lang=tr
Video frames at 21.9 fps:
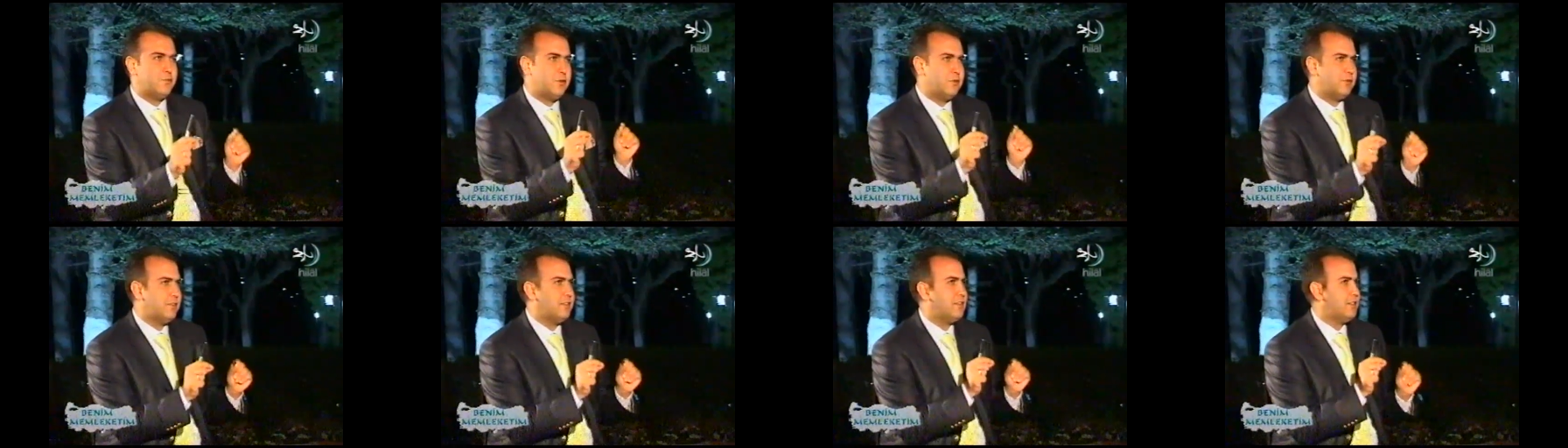
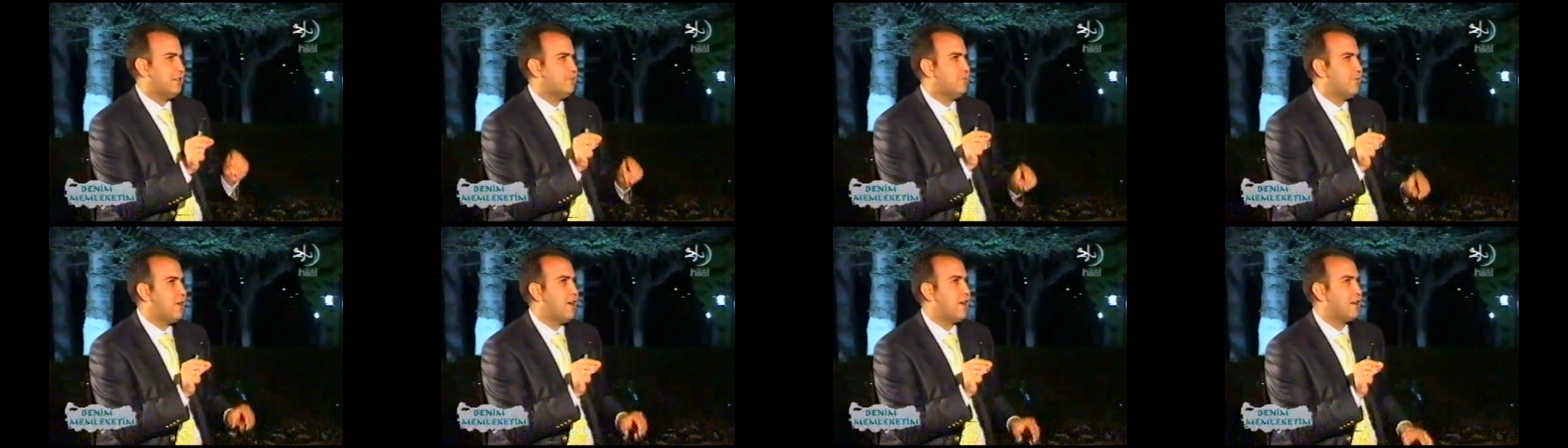
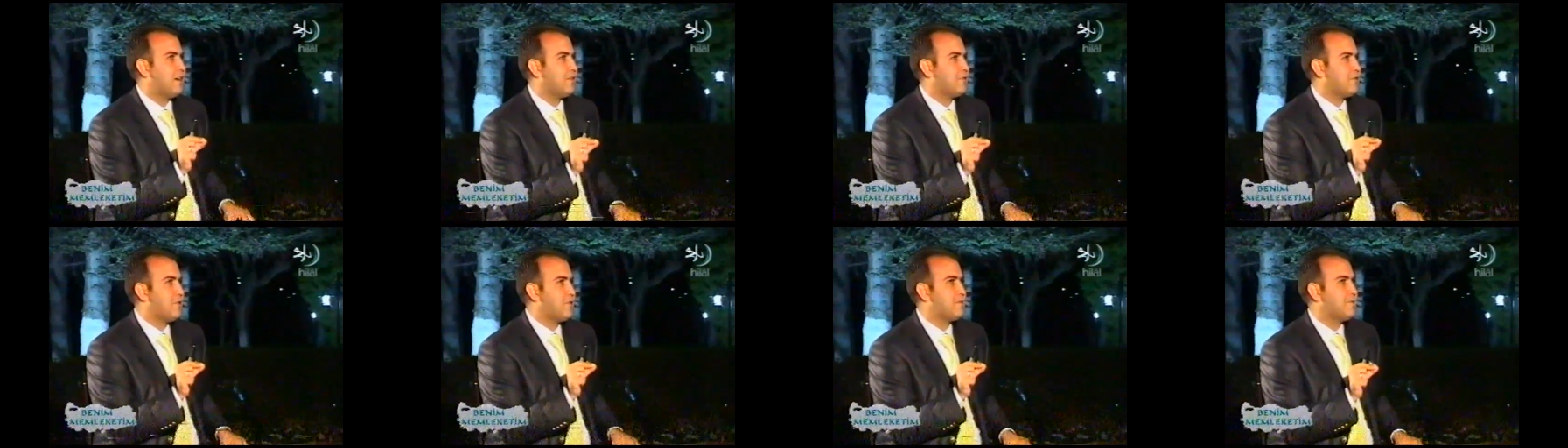Bolvadin'i
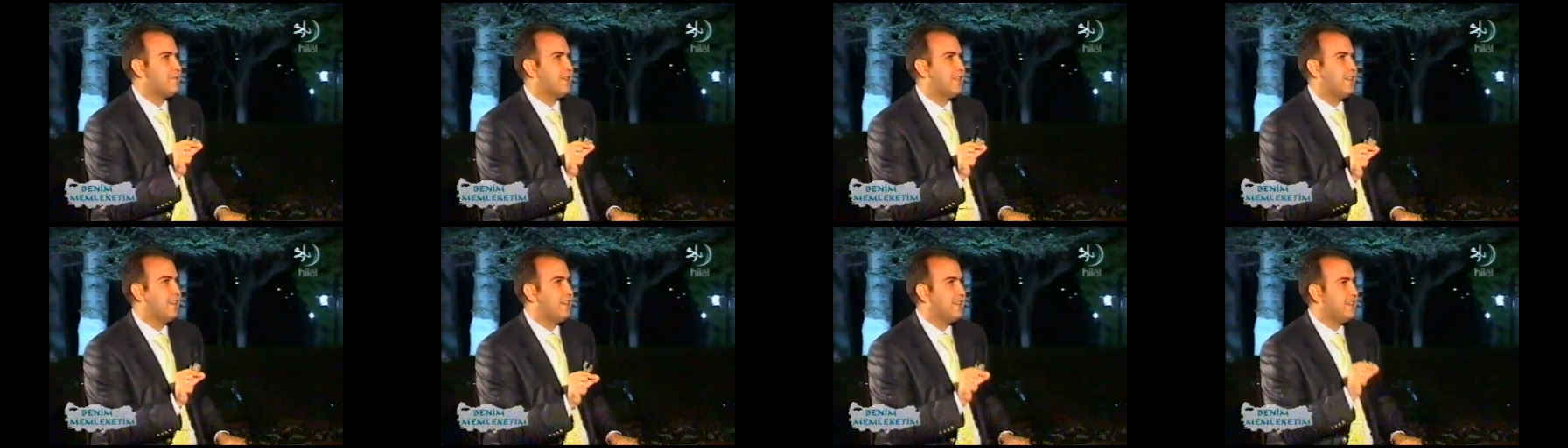muhakkak
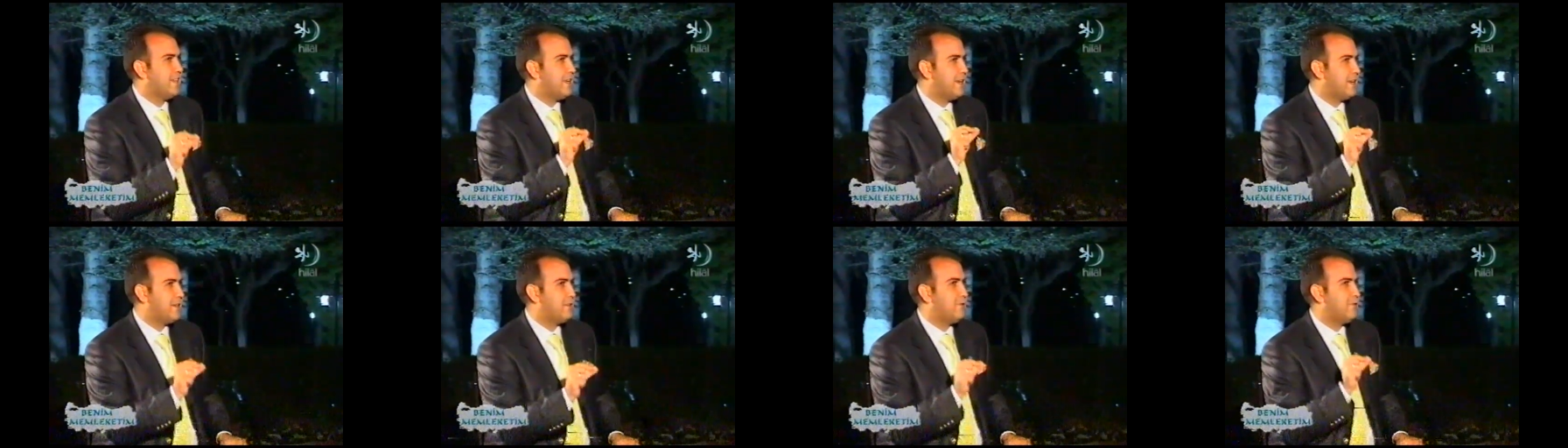
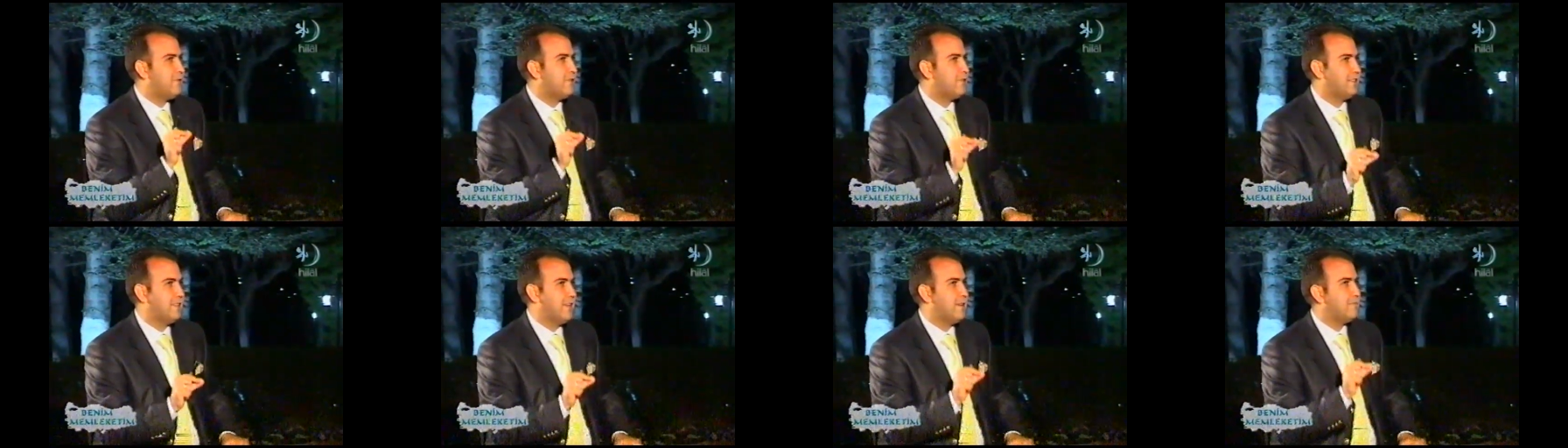görmeleri
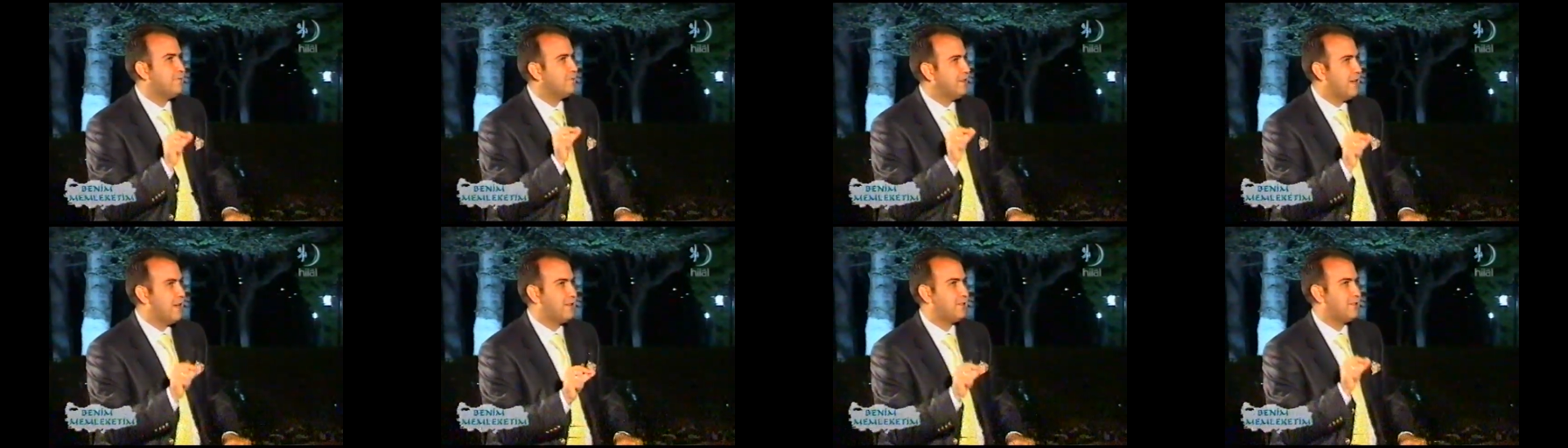gerekiyor
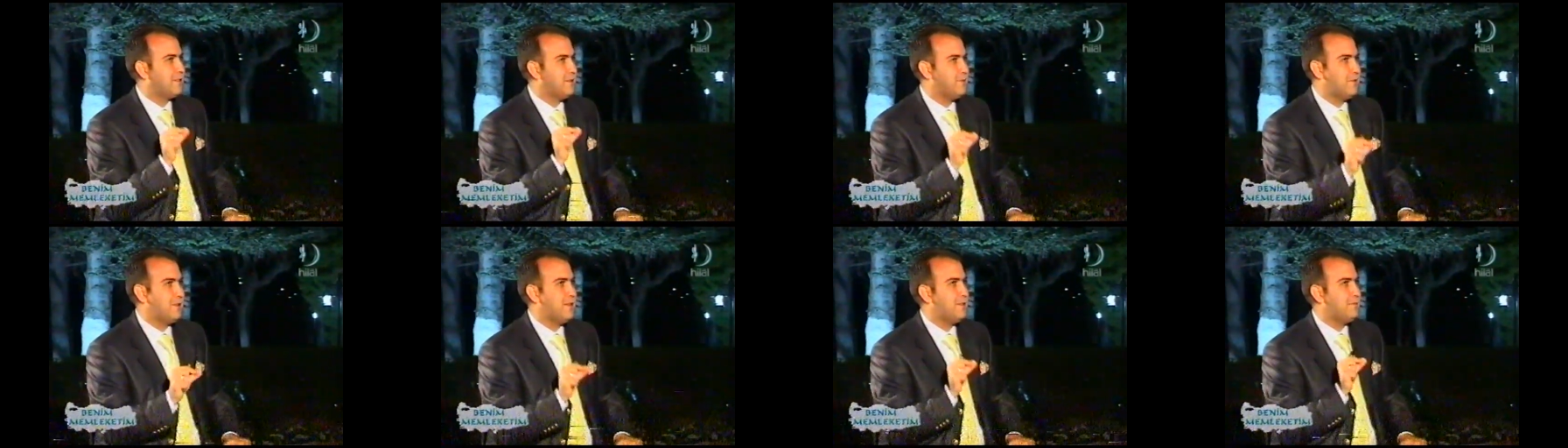diye bundan
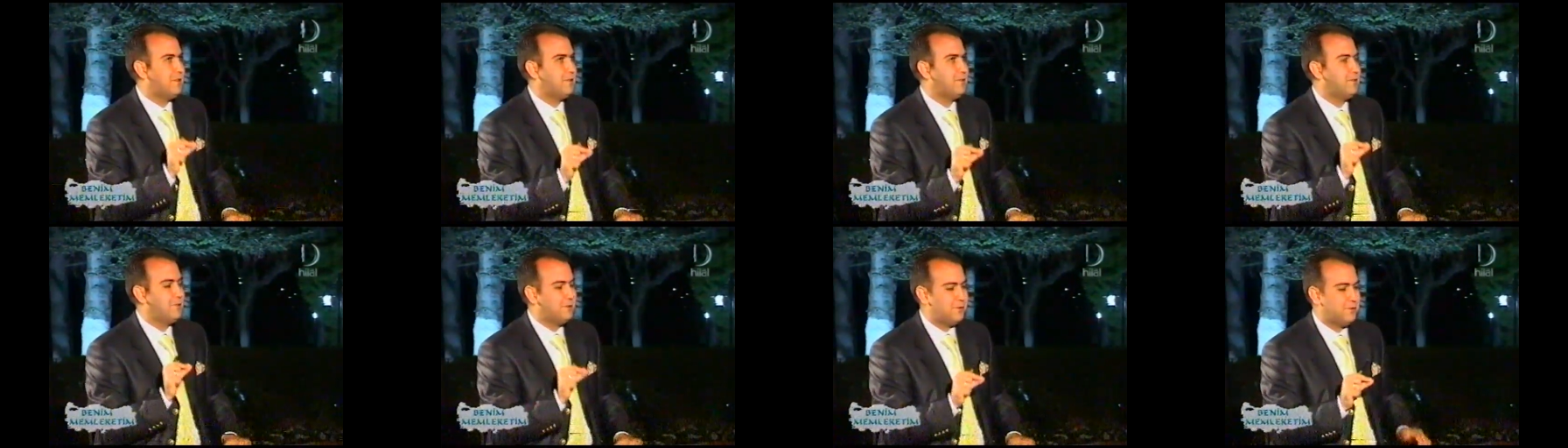sonra
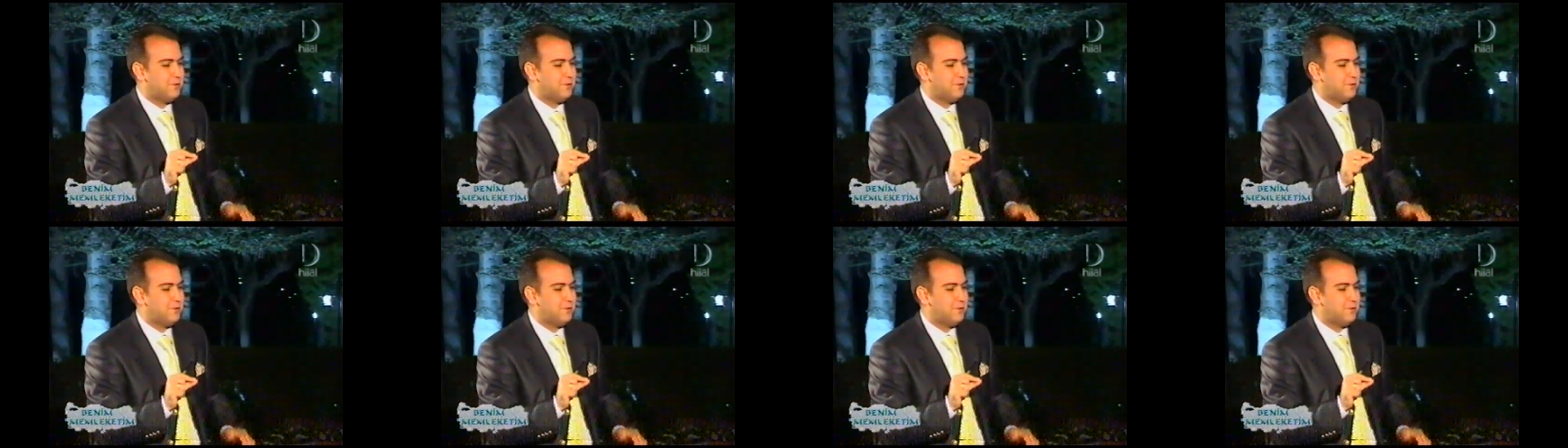böyle bir